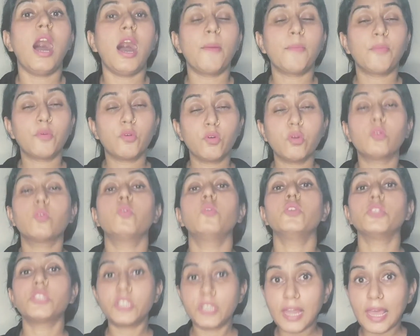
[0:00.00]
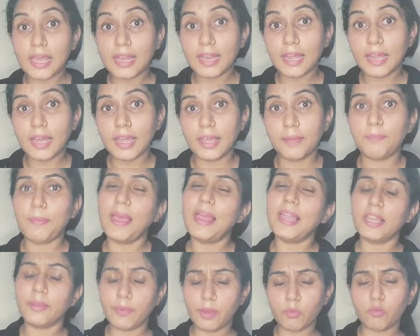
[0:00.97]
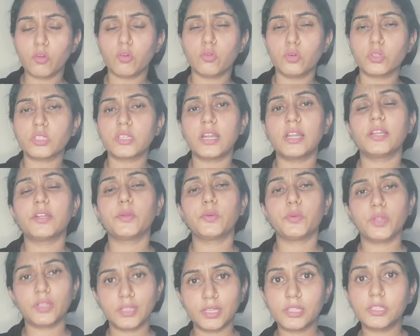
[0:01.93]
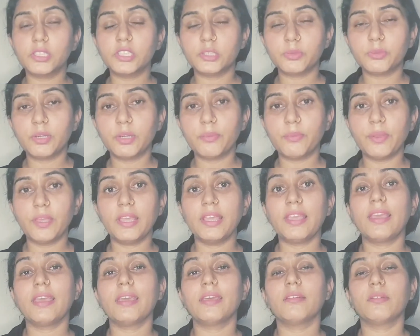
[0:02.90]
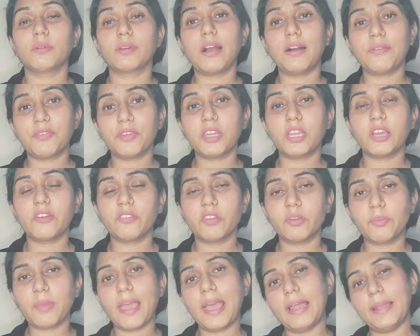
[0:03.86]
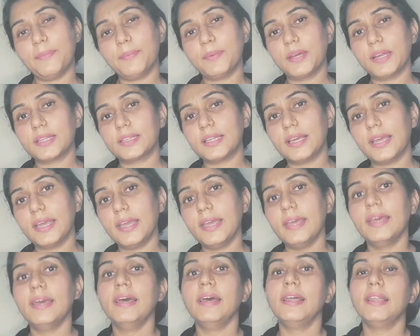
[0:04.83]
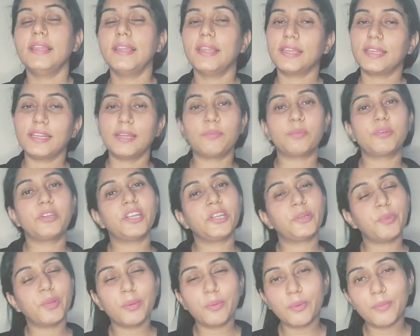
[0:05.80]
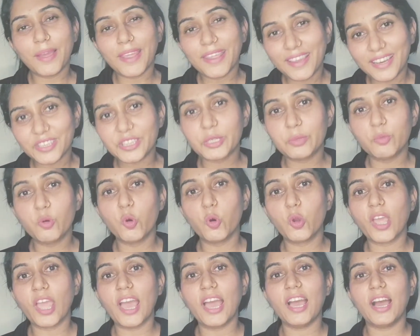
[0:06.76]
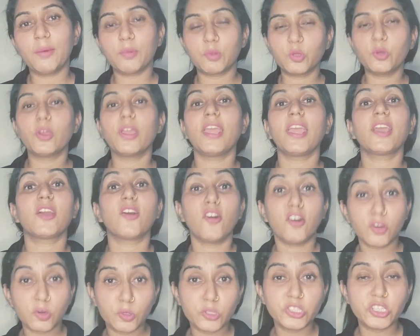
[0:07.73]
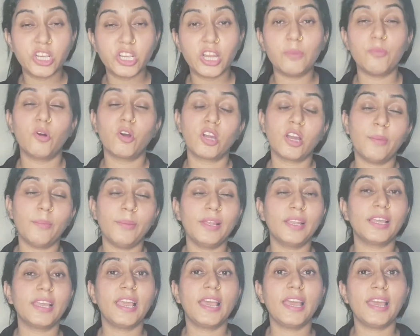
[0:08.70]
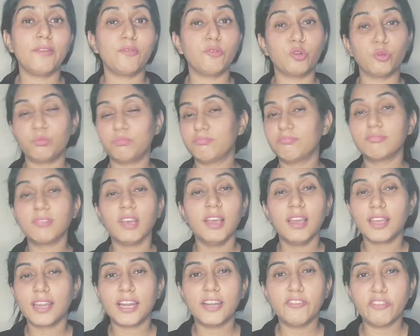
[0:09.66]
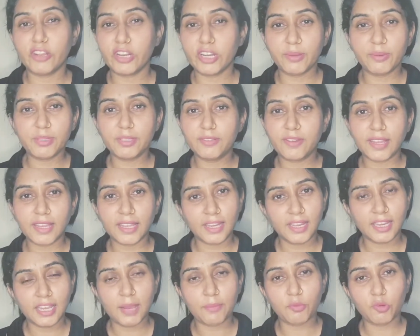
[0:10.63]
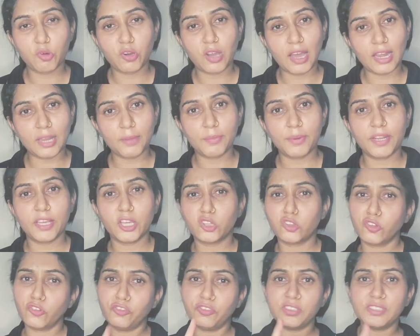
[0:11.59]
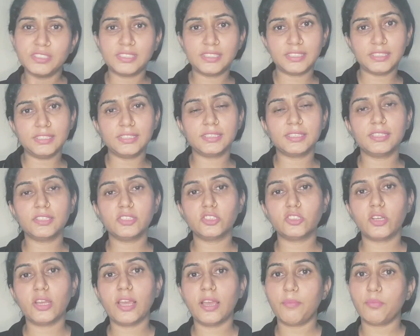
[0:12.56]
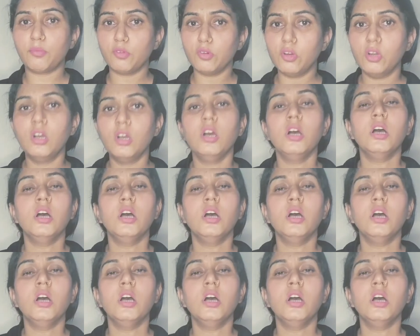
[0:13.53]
आपको खुश रहना है पहले भी आपको खुश रहना ड्यूरिंग द ट्रीटमेंट भी ये काफ़ी रिकवरी में हेल्प करता है लेकिन अब ट्रीटमेंट भी भाई ख़त्म हो गया है अब तो एक और खुशी का मौका मिल गया है वो कड़वी कड़वी दवाइयाँ नहीं आपको खानी पड़ेगी तो फर्स्ट रीज़न जो है आपको